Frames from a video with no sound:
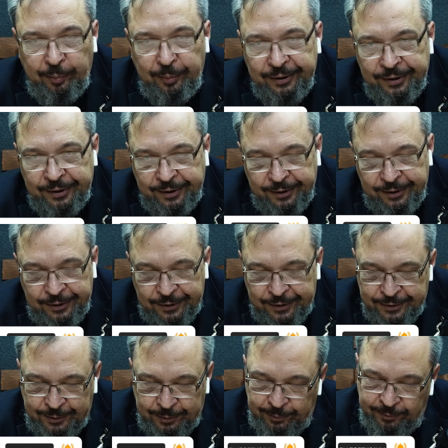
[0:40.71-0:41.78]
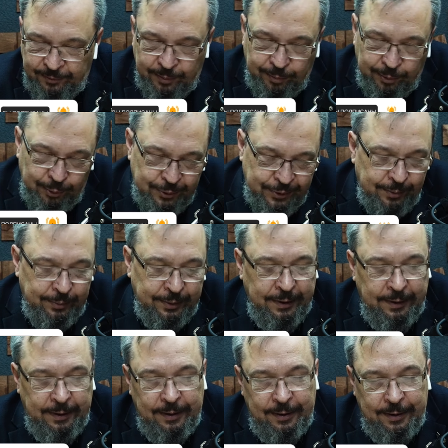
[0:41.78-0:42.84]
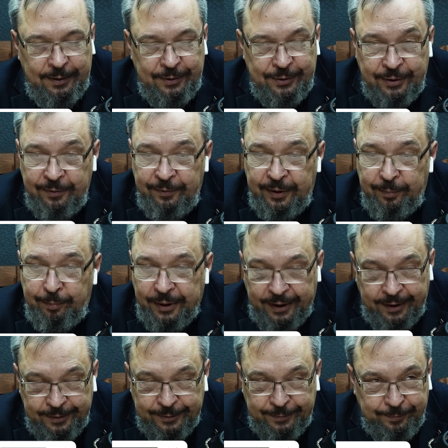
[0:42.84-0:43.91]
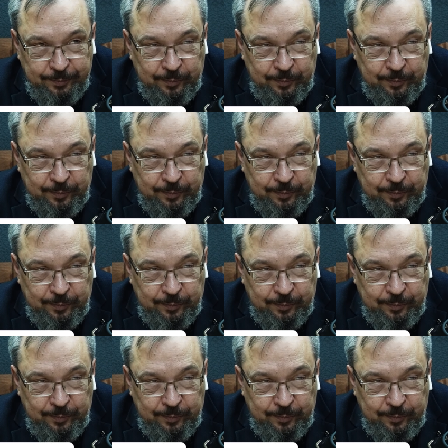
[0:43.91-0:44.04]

по энергетическим вопросам Джеффри Пайт.